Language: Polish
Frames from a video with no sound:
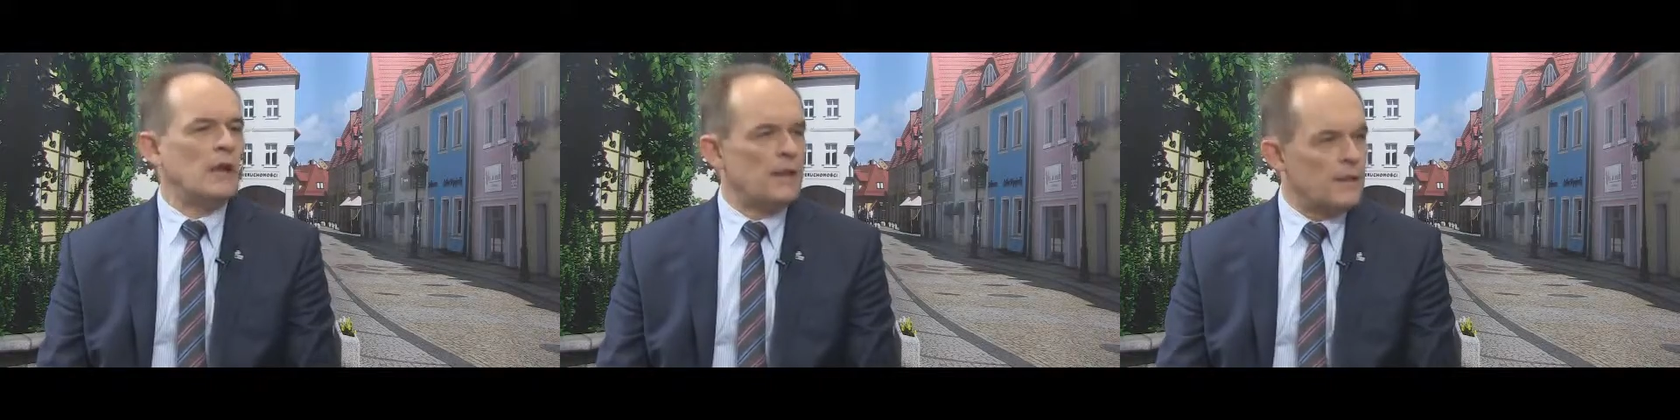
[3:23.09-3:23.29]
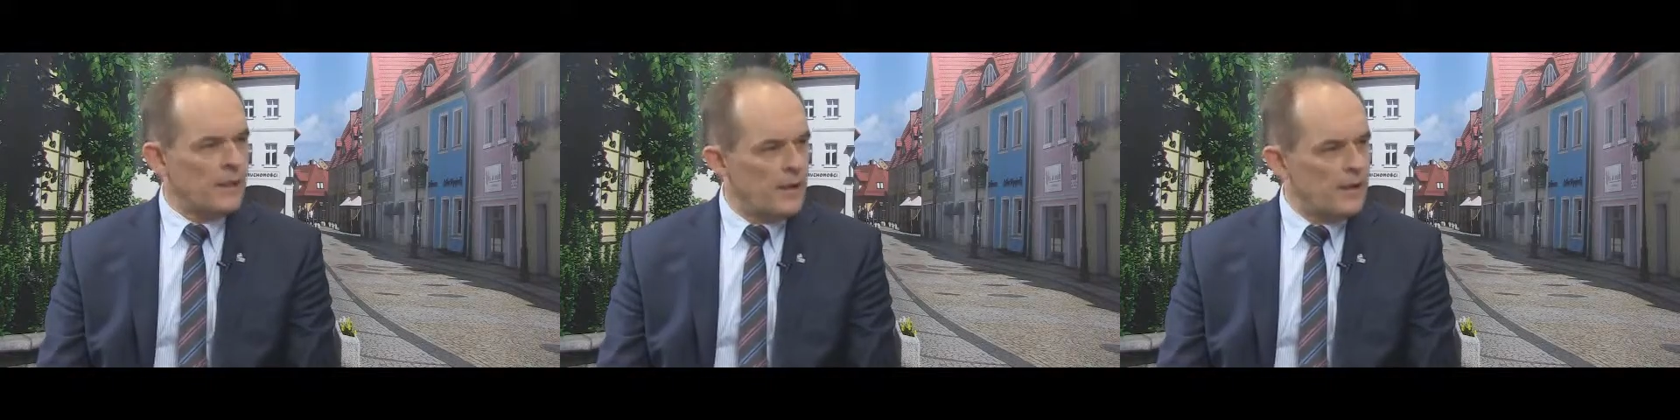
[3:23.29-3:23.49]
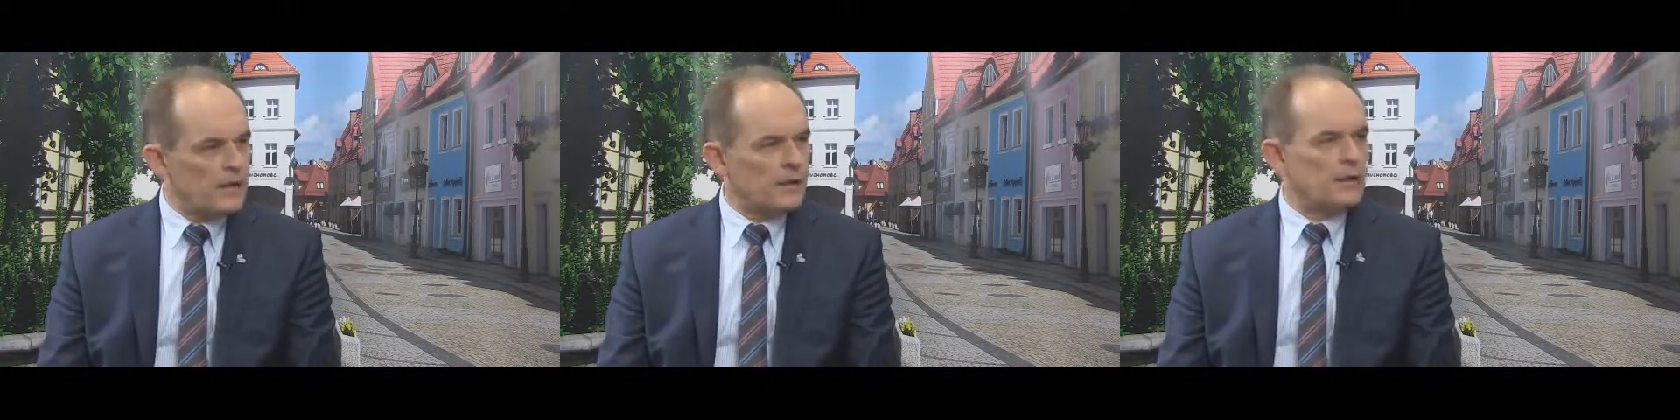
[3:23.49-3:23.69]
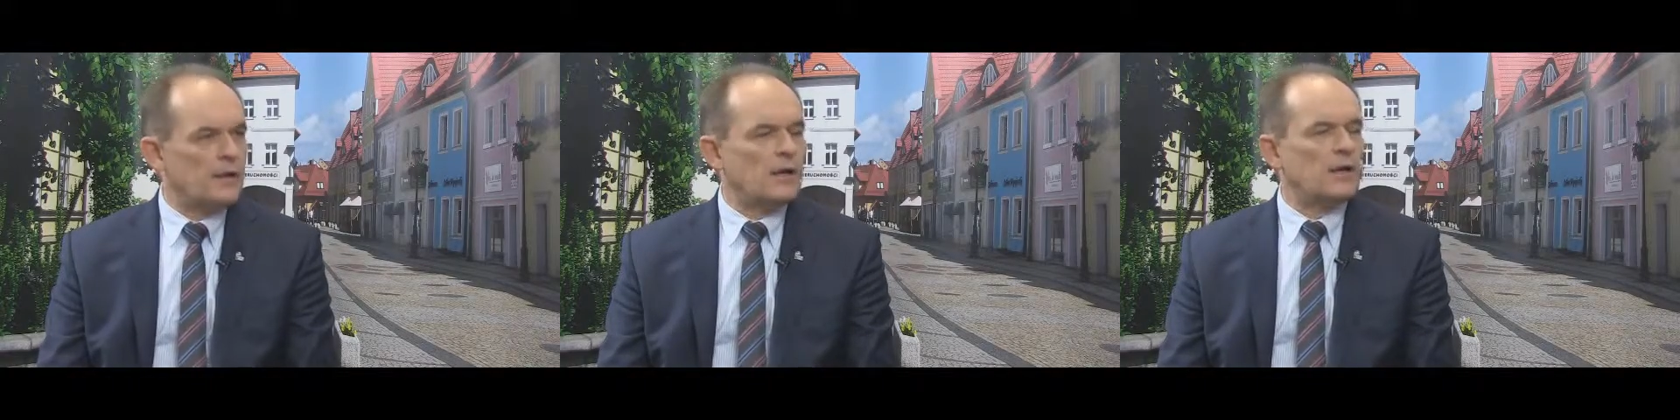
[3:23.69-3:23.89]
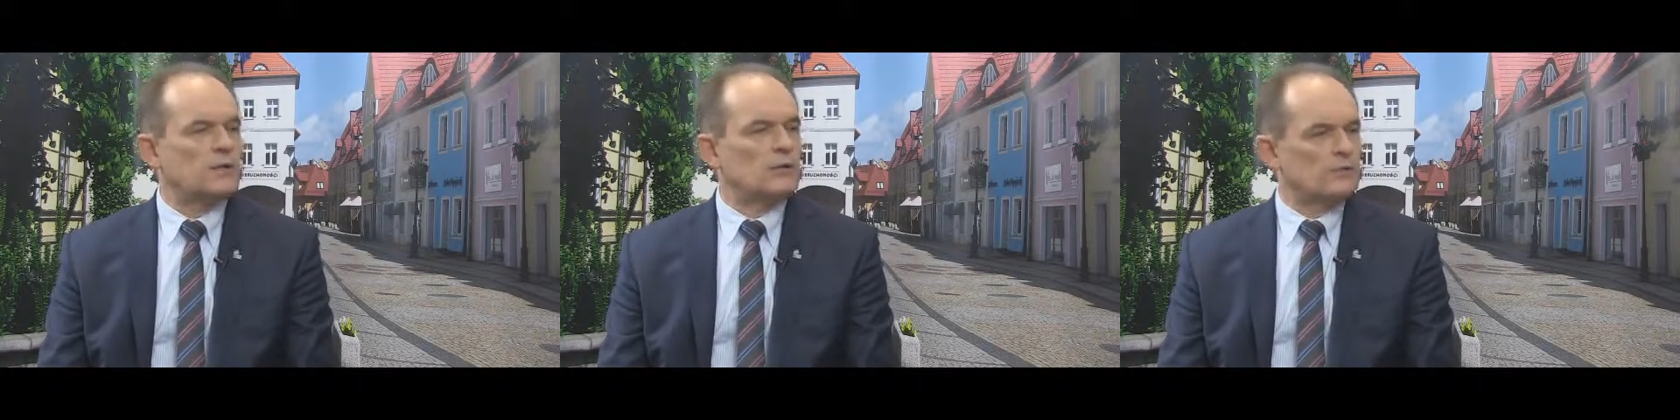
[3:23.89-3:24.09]

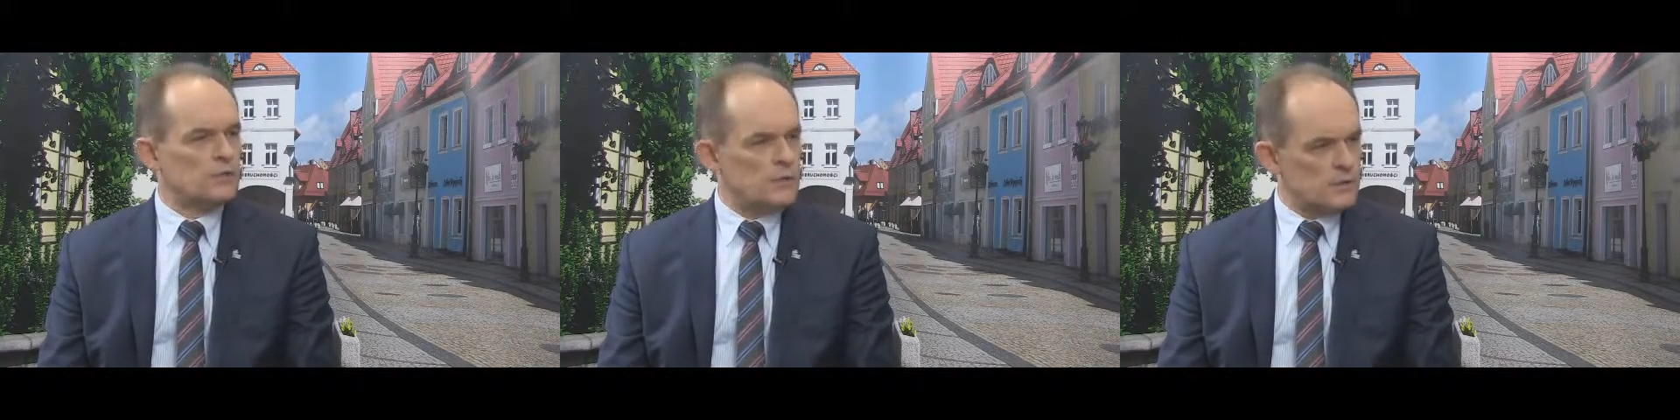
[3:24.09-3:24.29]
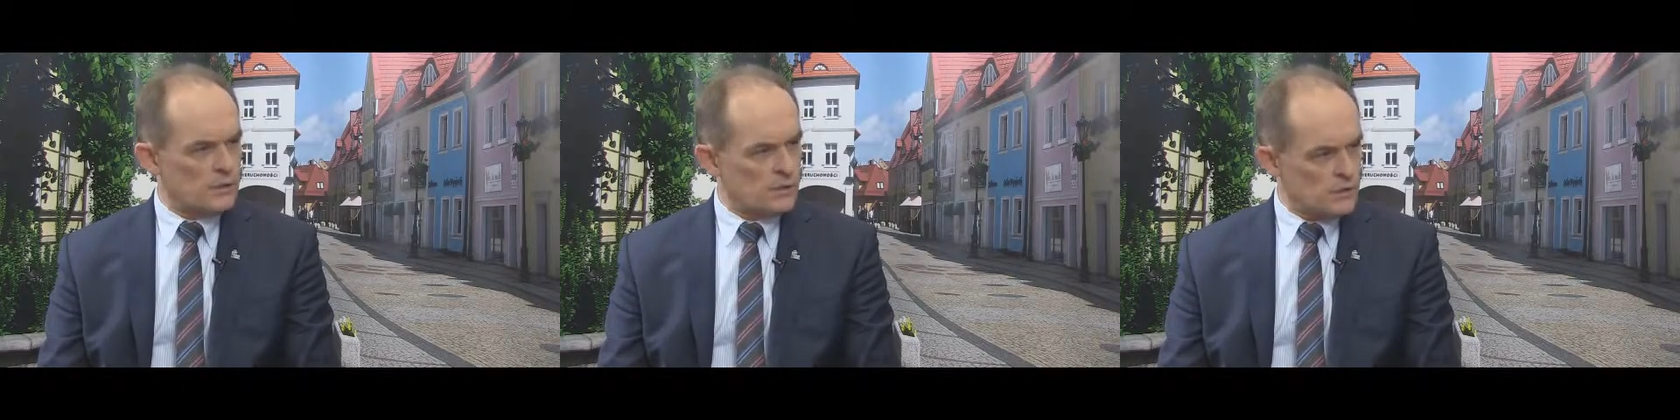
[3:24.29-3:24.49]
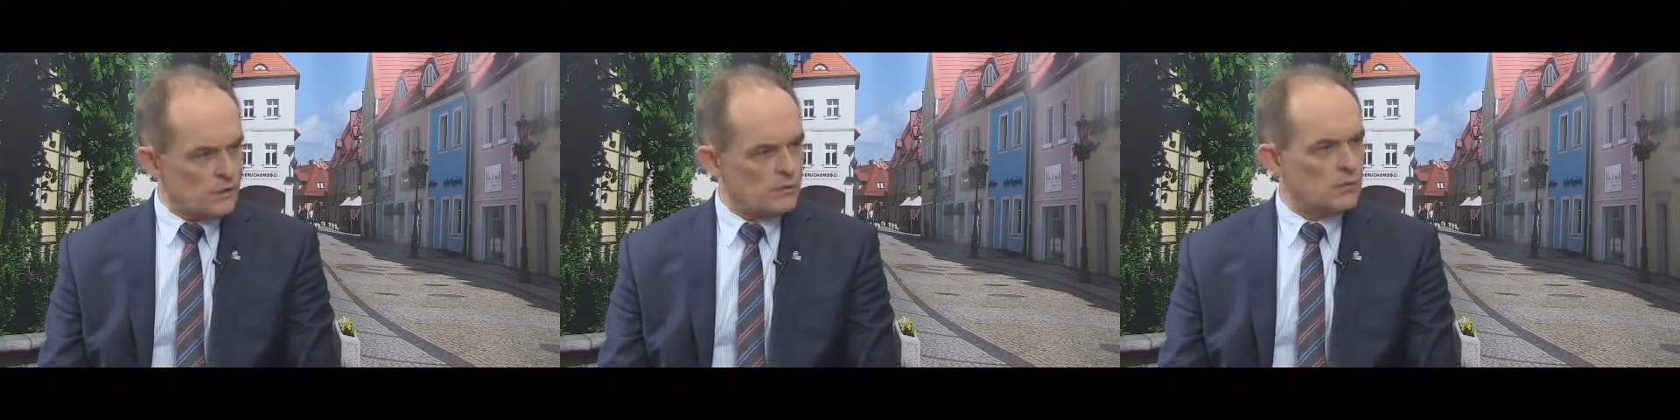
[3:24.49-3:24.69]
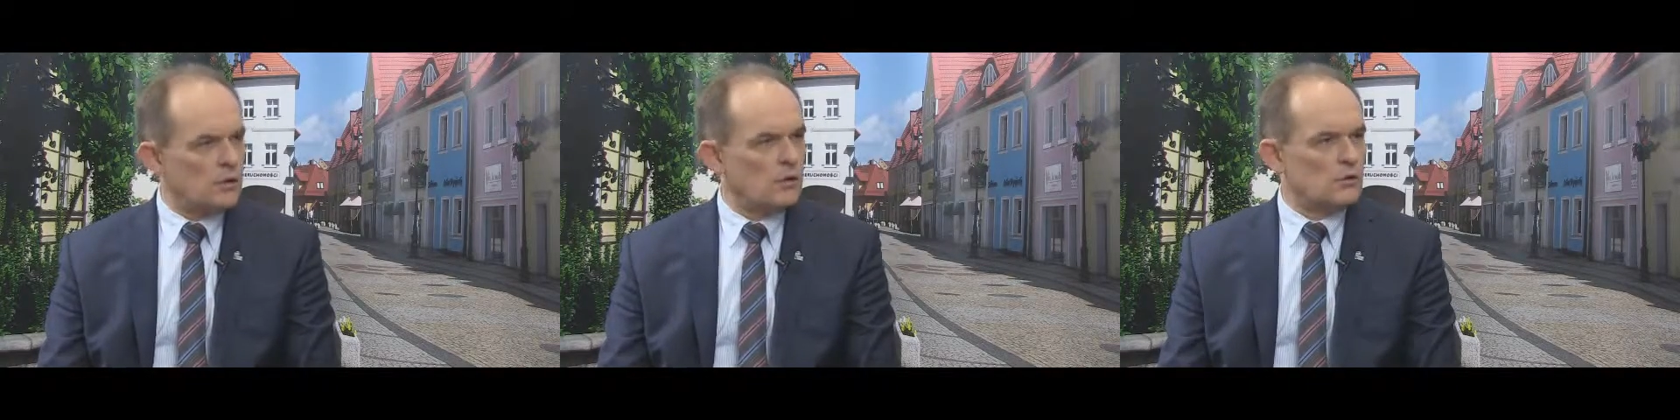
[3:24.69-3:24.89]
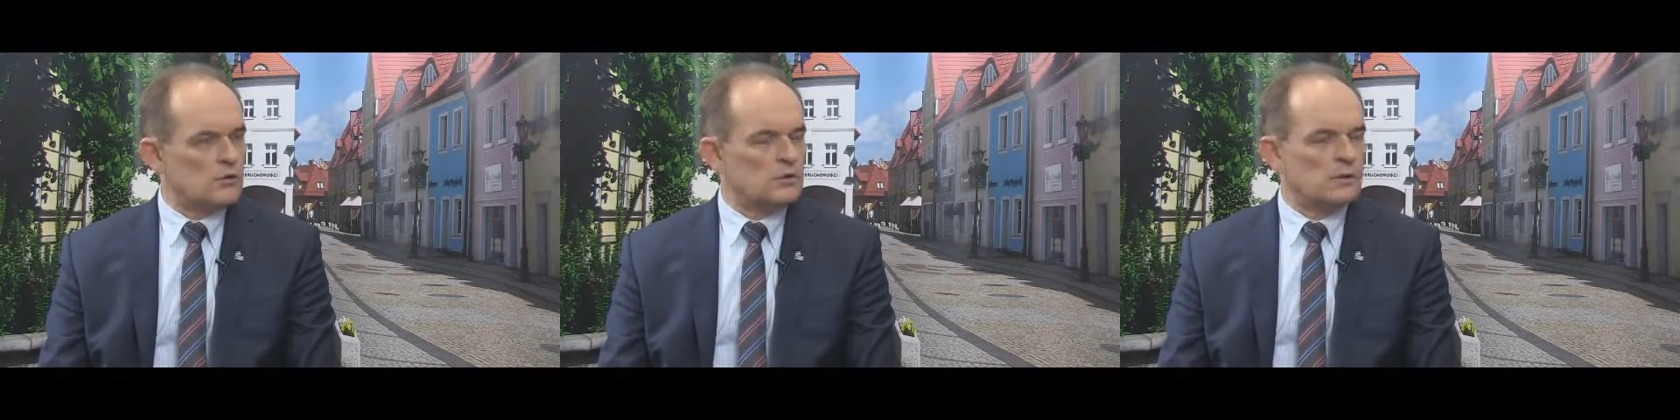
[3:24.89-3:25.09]
energia, to wszystko są
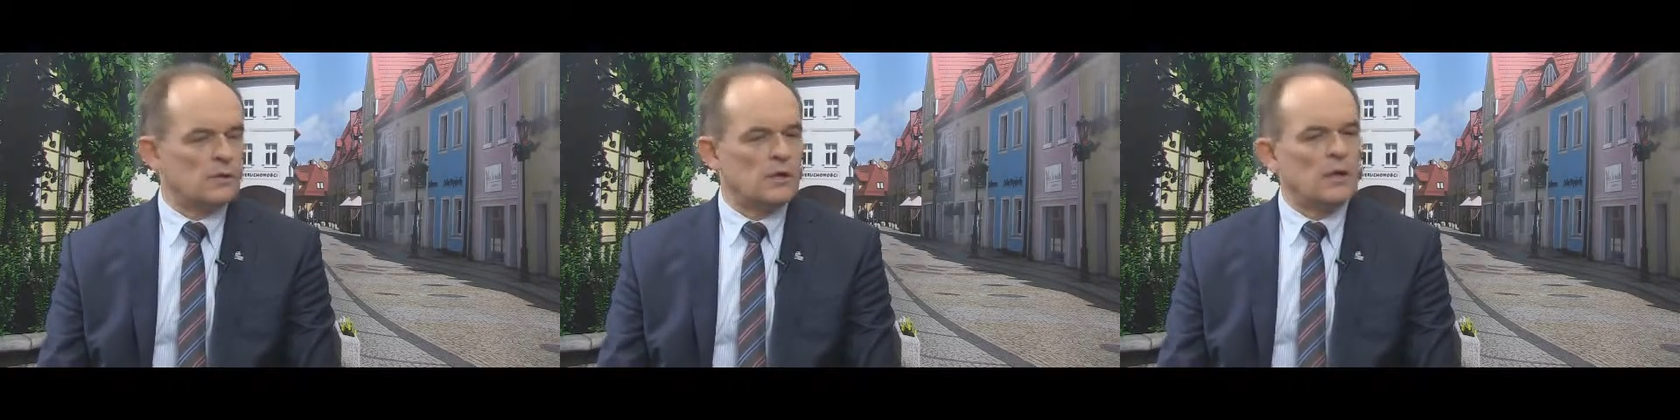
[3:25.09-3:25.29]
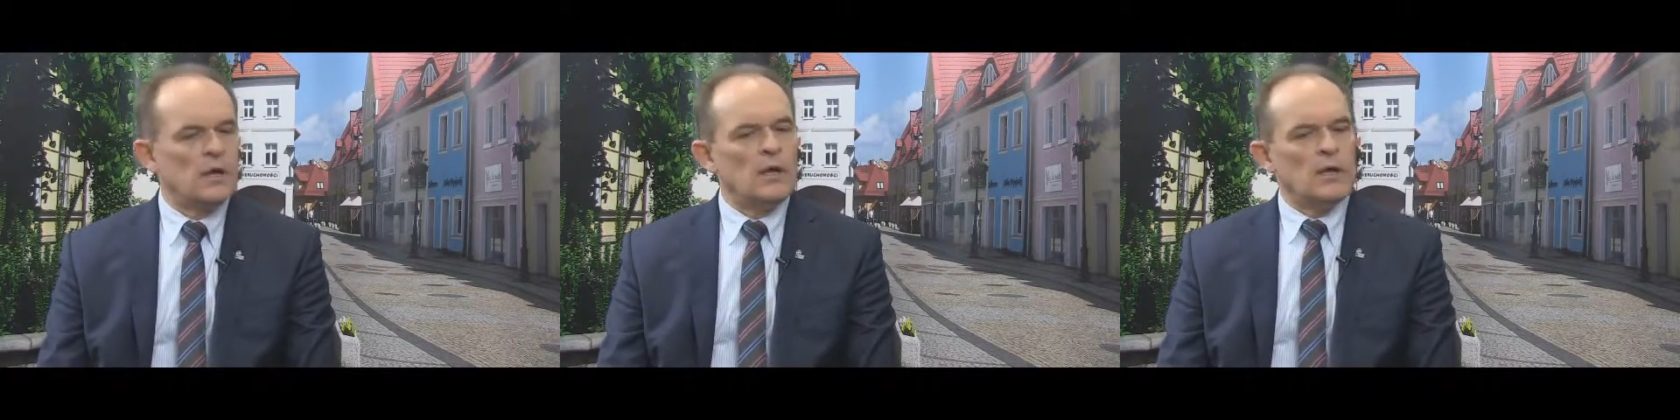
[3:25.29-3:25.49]
koszty.